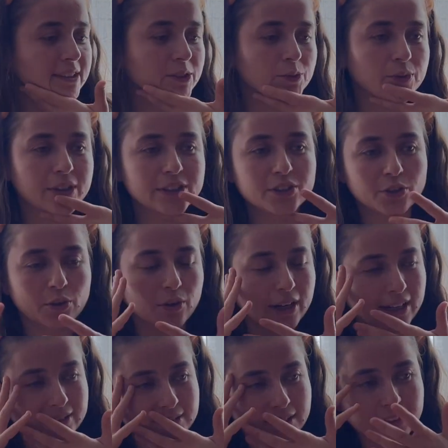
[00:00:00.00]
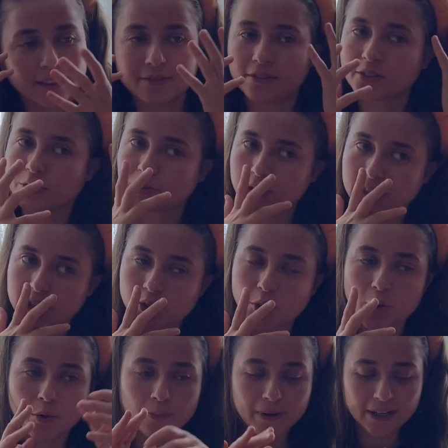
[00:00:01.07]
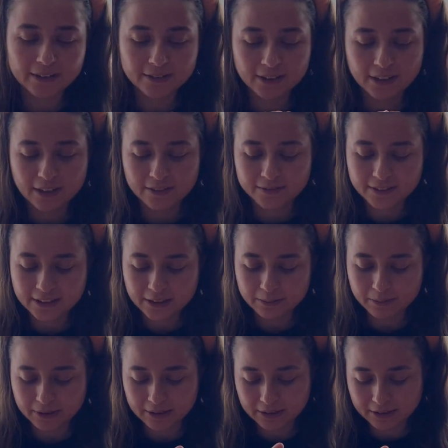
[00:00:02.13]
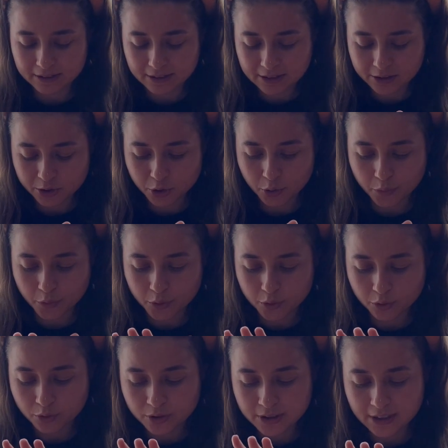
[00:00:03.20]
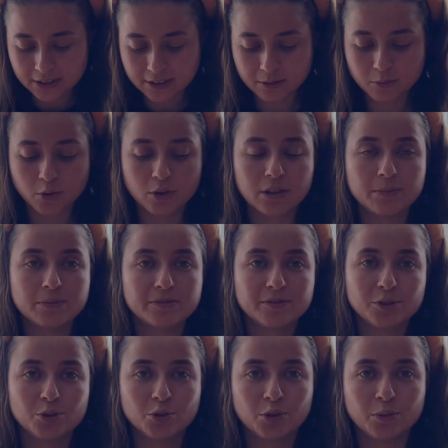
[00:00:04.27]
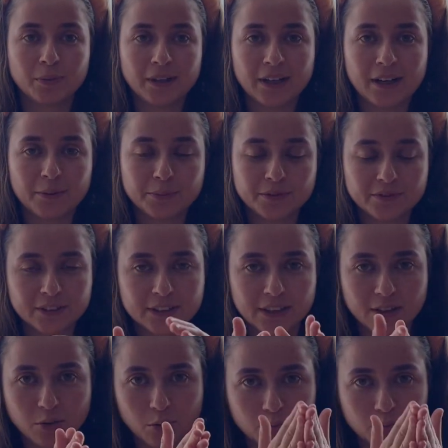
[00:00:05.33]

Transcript: güneş gören tarafla güneş görmeyen taraf diye bir tır şoförüydü sanırım. Öyle bir video bayağı bir viral